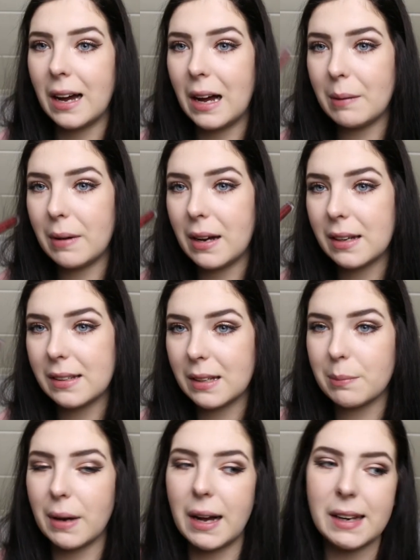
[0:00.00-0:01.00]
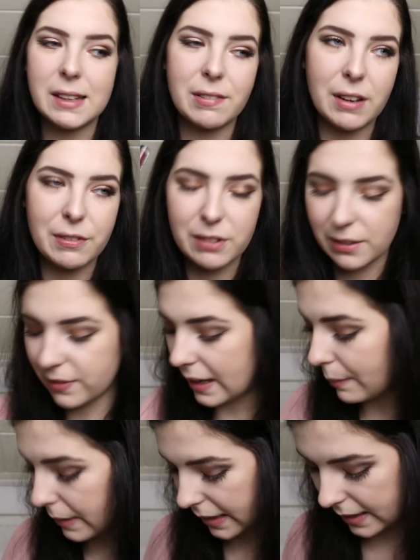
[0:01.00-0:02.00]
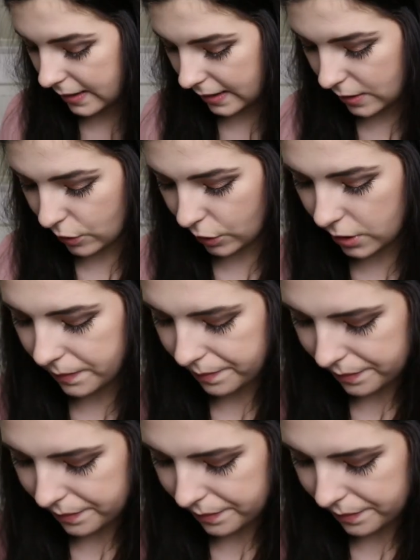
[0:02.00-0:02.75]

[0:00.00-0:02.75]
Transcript: Aber den behalte ich, weil ich finde die Farbe echt, echt toll.